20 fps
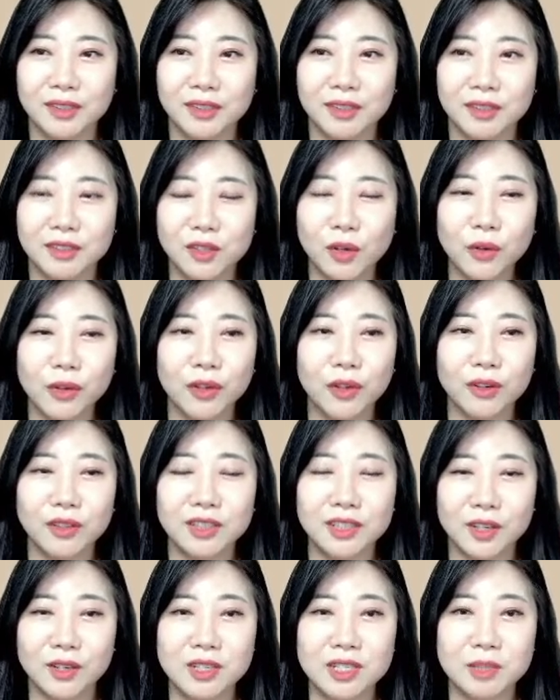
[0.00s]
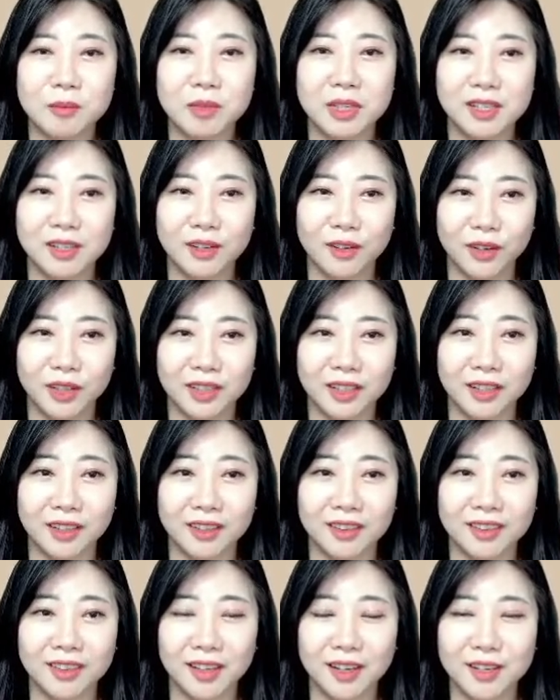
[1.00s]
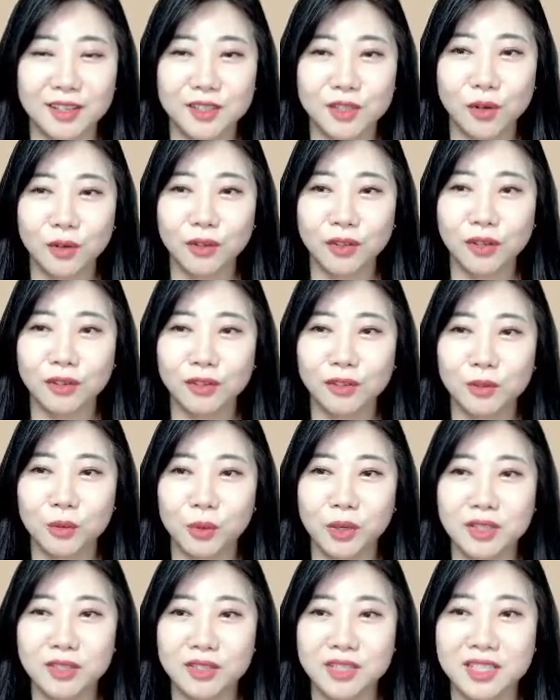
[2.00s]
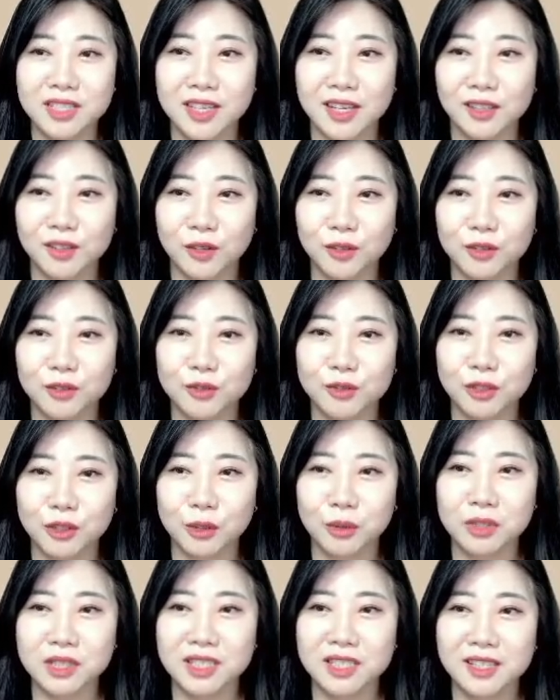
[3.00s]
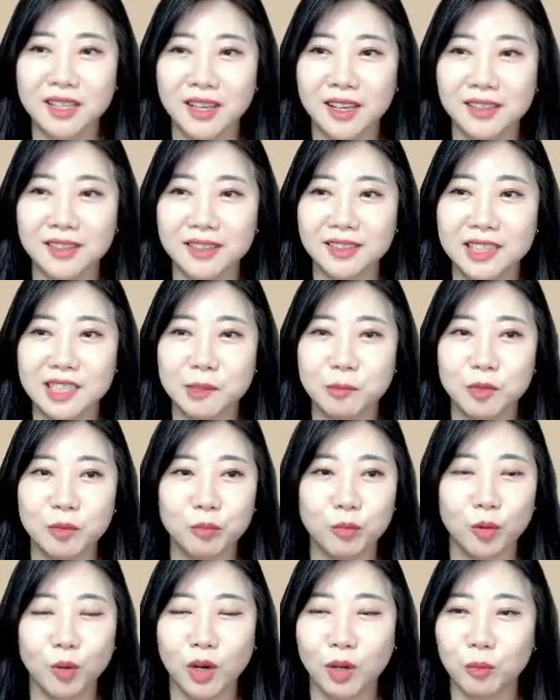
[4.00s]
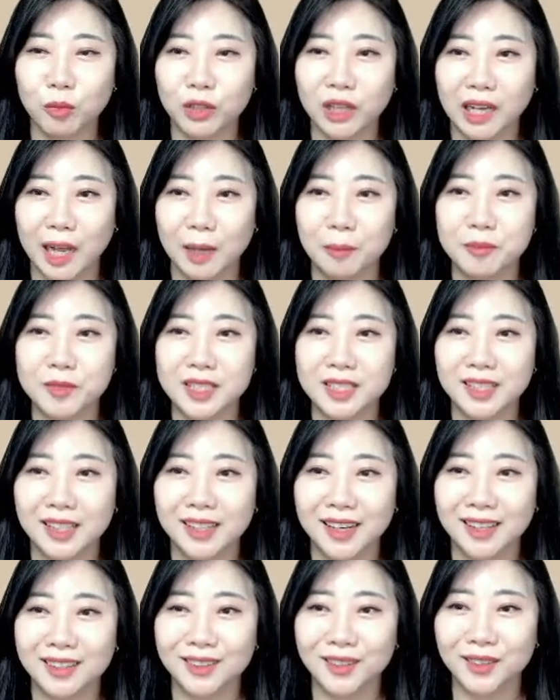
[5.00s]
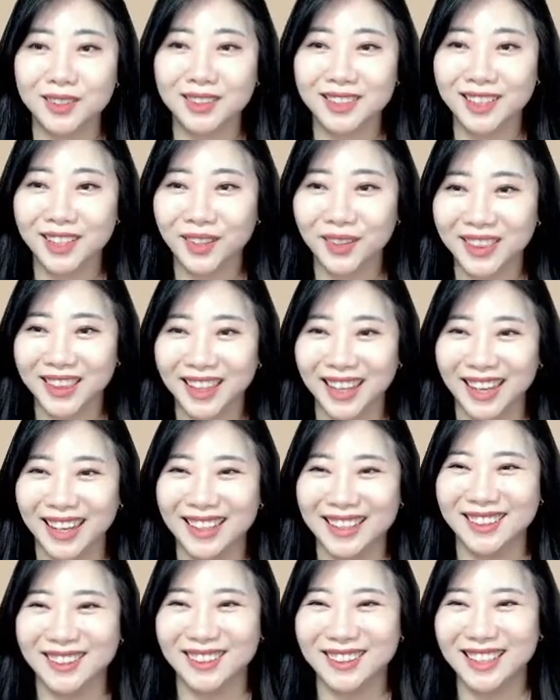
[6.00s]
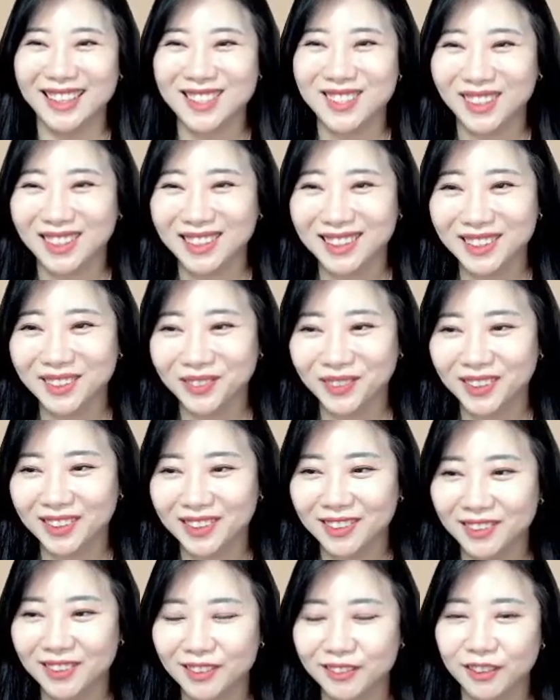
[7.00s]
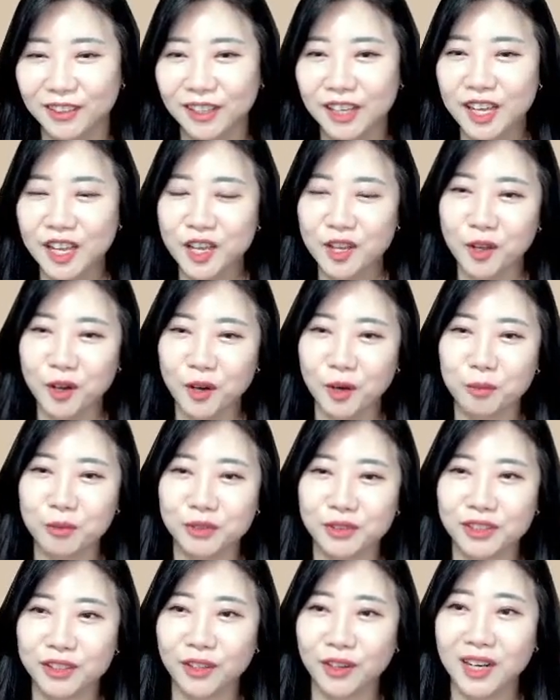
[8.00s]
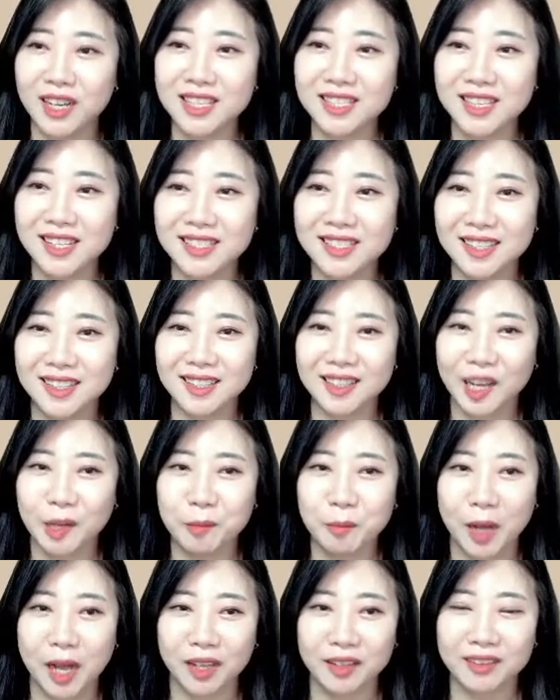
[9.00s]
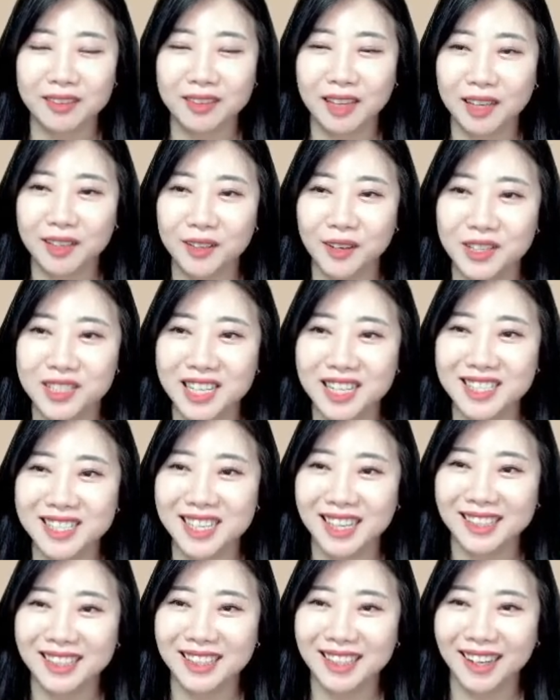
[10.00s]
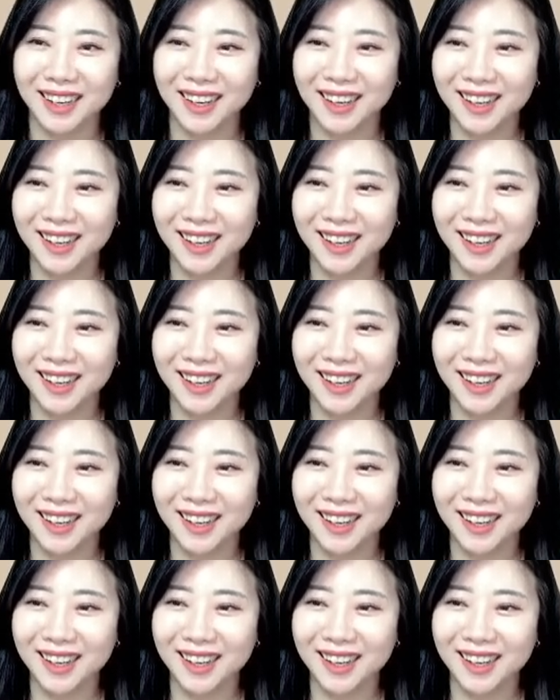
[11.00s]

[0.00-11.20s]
성경을 열심히 읽어야 되겠다. 성경을 통해서 지혜를 얻을 수 있고 지혜는 금은보화보다 값지다라는 걸 느꼈다. 이렇게 저한테 보냈더라고요. 여러분 11살짜리가 만 10살짜리가